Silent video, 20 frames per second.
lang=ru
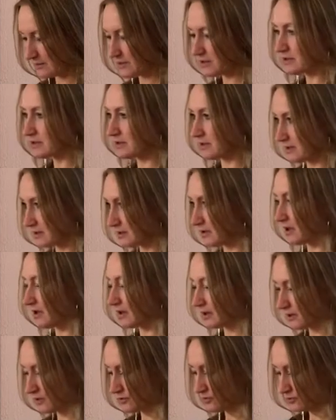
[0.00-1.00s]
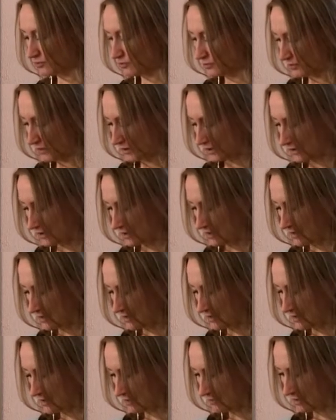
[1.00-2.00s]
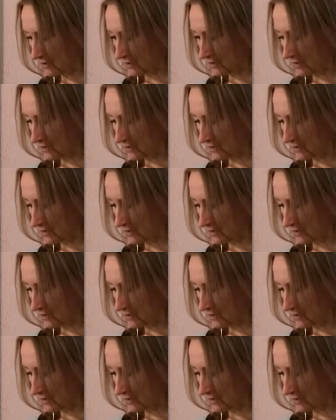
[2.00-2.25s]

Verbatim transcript: Средства выделены из окружного бюджета в виде